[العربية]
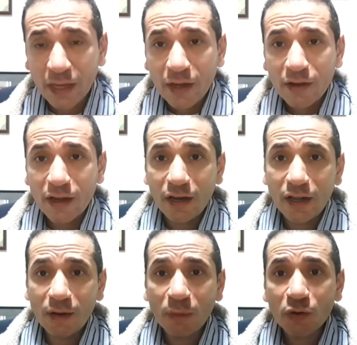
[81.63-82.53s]

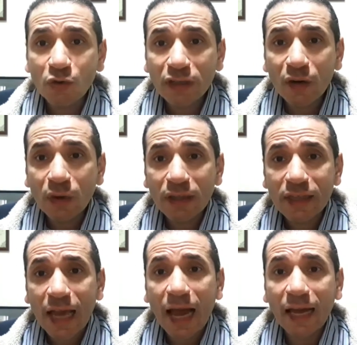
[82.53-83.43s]
الموضوع دوت
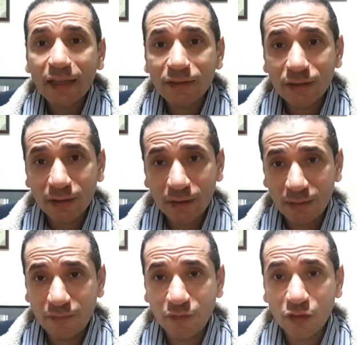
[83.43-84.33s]
ساعات
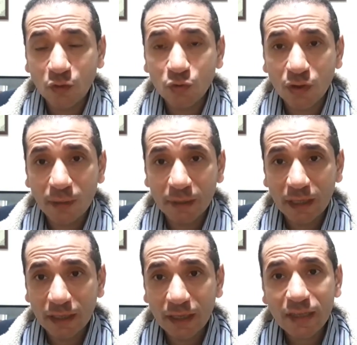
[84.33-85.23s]
في ندره من
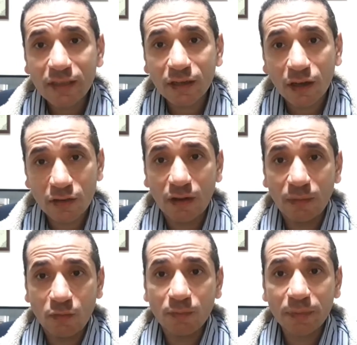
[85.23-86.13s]
الناس يحصل
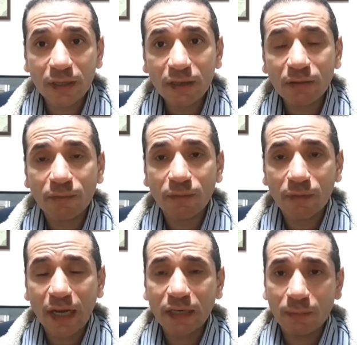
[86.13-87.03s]
ممكن من
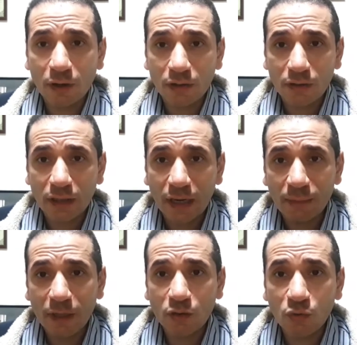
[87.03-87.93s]
ناحيه مرضيه
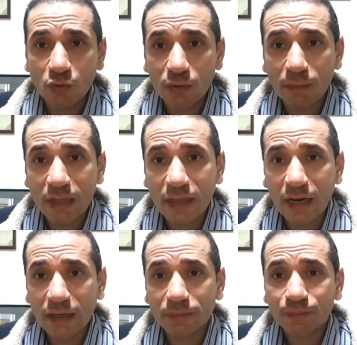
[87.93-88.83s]
لما يكون
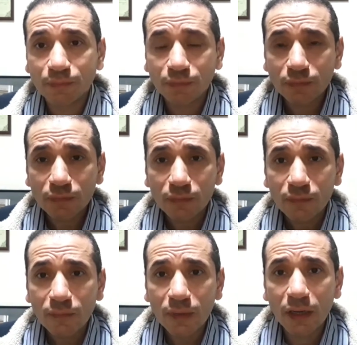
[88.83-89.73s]
مثلا
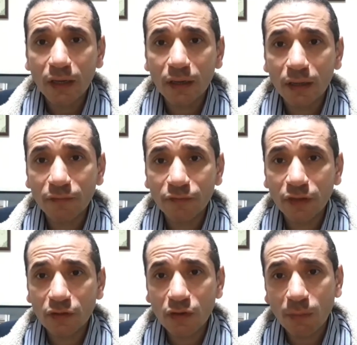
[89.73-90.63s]
آه،
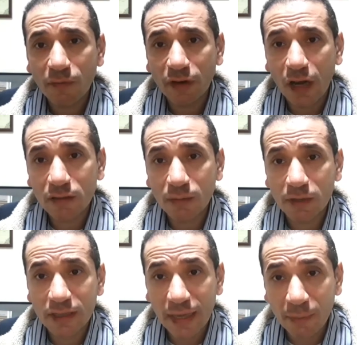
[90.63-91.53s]
في اصابه في العصب
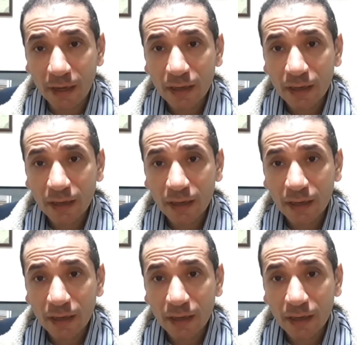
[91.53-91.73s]
السابع